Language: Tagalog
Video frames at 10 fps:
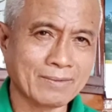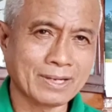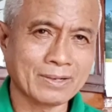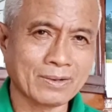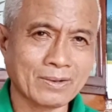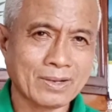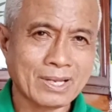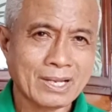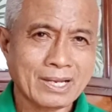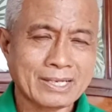Ano,
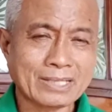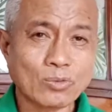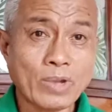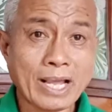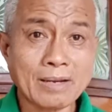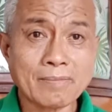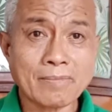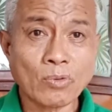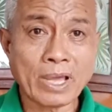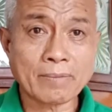That we are,
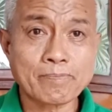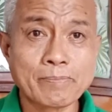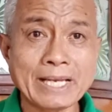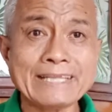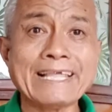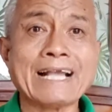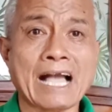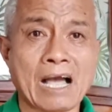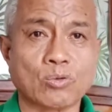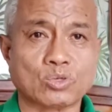we're building a
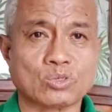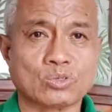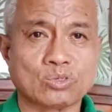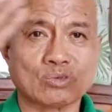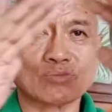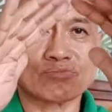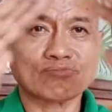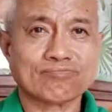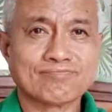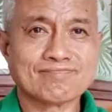house.
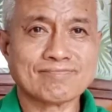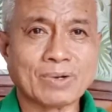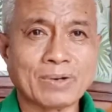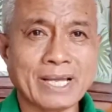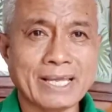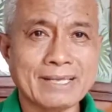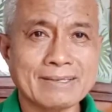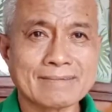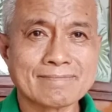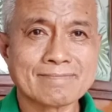Okay?
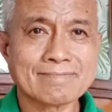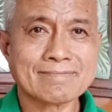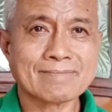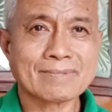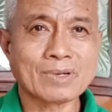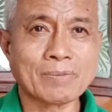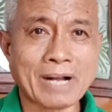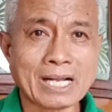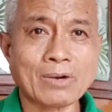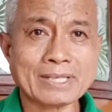
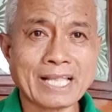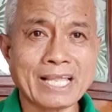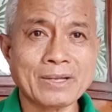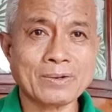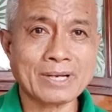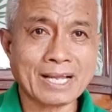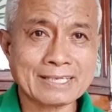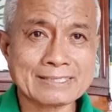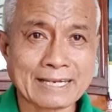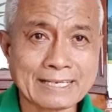Gumagawa tayo ng
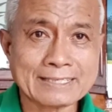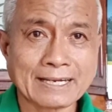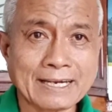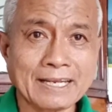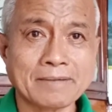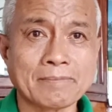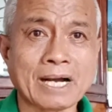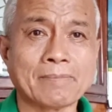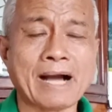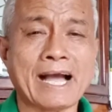sari-sariling
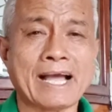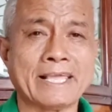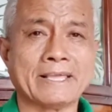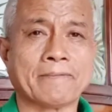mga bahay.